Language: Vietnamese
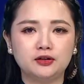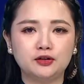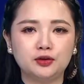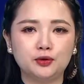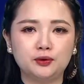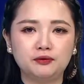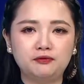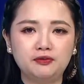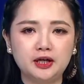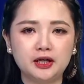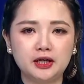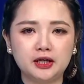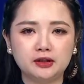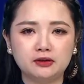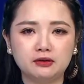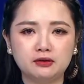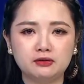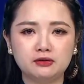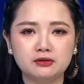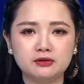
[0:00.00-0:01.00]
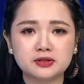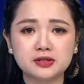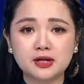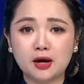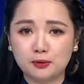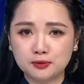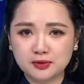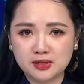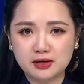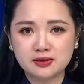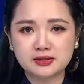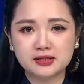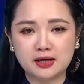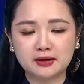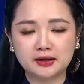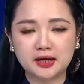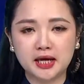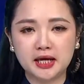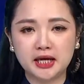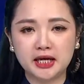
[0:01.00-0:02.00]
Thưa quý vị, từ 6 giờ sáng
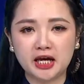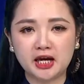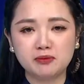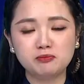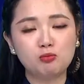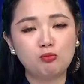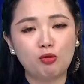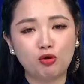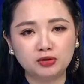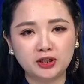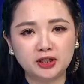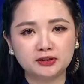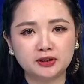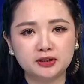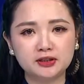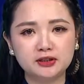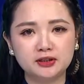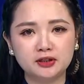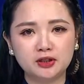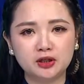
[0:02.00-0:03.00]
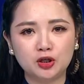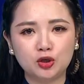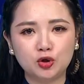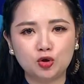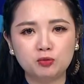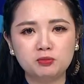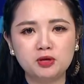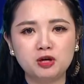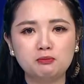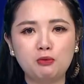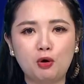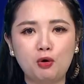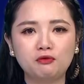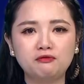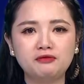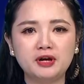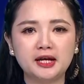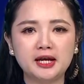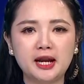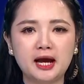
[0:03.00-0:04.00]
nay, ngày 4 tháng 4, Cục Đường bộ
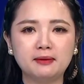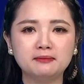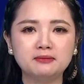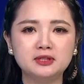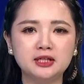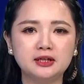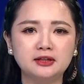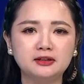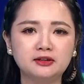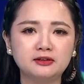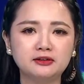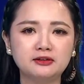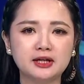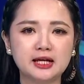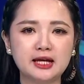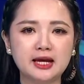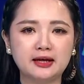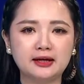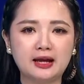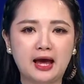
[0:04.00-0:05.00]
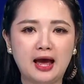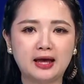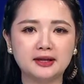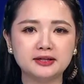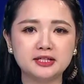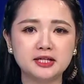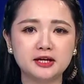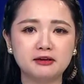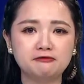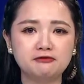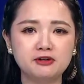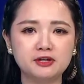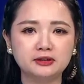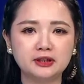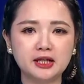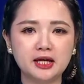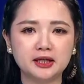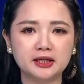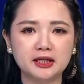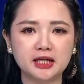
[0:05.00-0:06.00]
Việt Nam chính thức thực hiện hạn chế phương
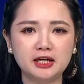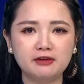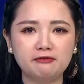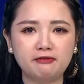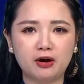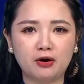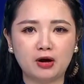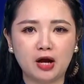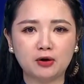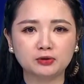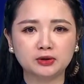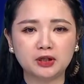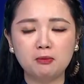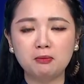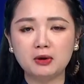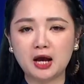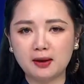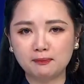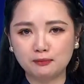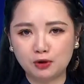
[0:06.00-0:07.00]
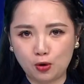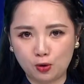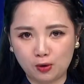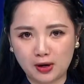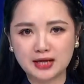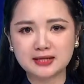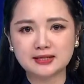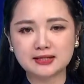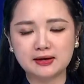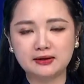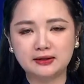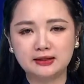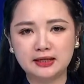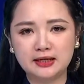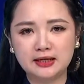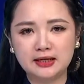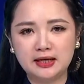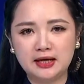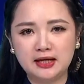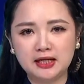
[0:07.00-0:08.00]
tiện đi vào cao tốc Cam Lộ La Sơn.
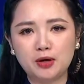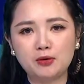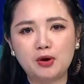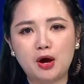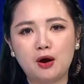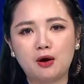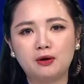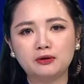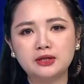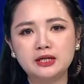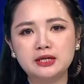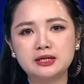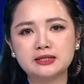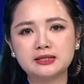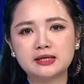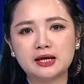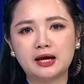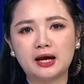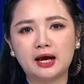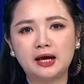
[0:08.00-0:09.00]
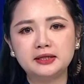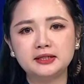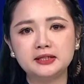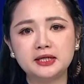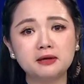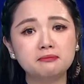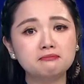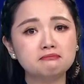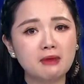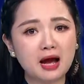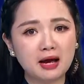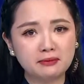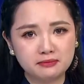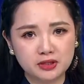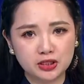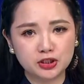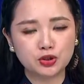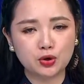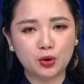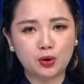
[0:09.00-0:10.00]
Theo đó thì xe khách trên 30
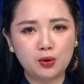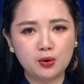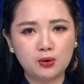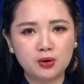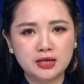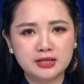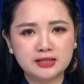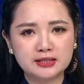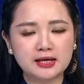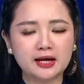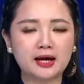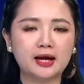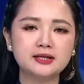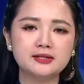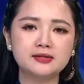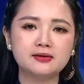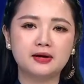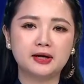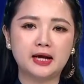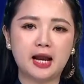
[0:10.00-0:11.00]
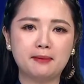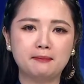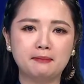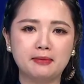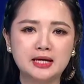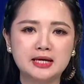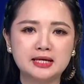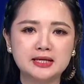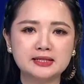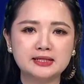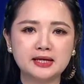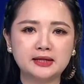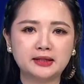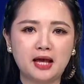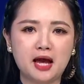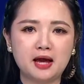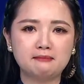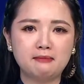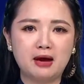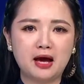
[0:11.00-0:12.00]
chỗ, xe khách giường nằm, xe
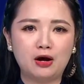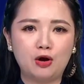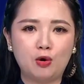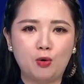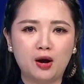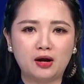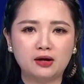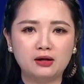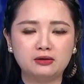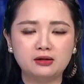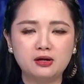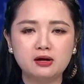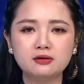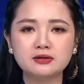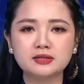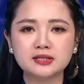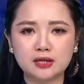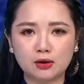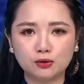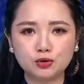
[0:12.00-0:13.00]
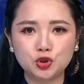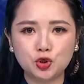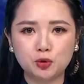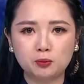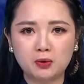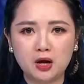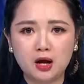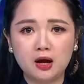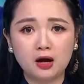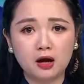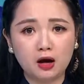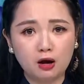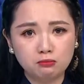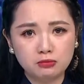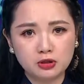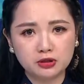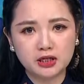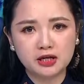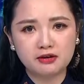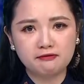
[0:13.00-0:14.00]
tải bằng hoặc lớn hơn 60 không
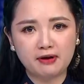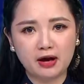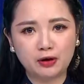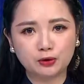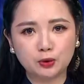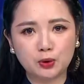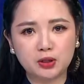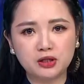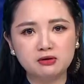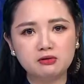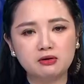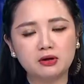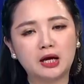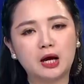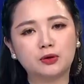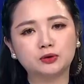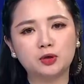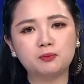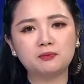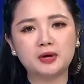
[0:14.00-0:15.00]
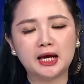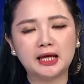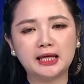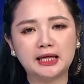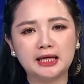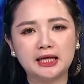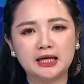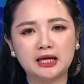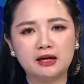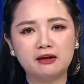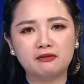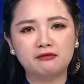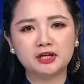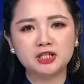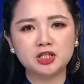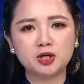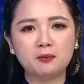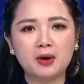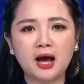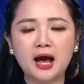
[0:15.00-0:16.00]
được đi vào tuyến đường cao tốc này. Và
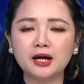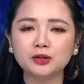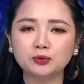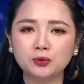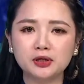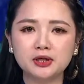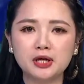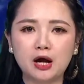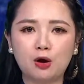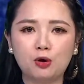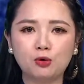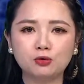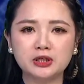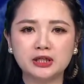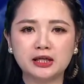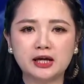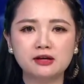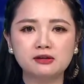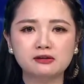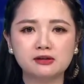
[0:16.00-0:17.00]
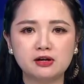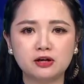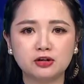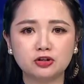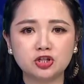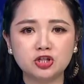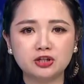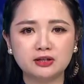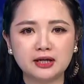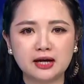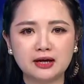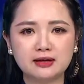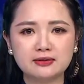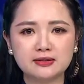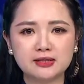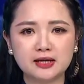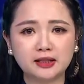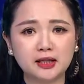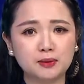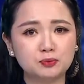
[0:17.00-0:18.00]
trong 2 tuần đầu thì các lực lượng chức năng
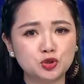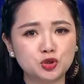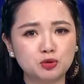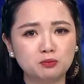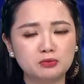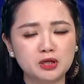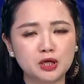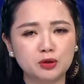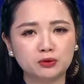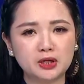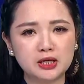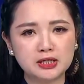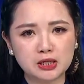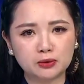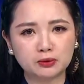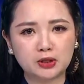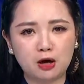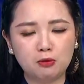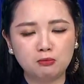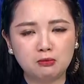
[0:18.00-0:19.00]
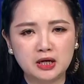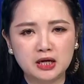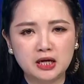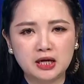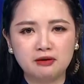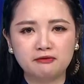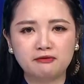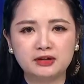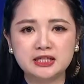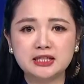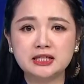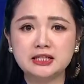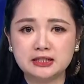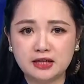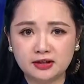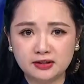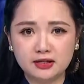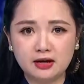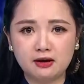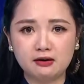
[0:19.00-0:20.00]
sẽ tập trung điều tiết giao thông và chỉ nhắc
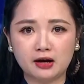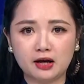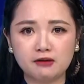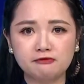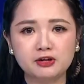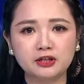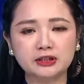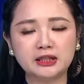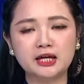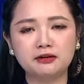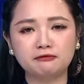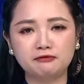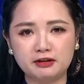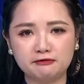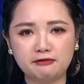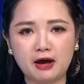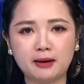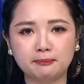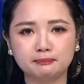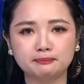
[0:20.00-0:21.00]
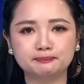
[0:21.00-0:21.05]
nhở các phương tiện vi phạm.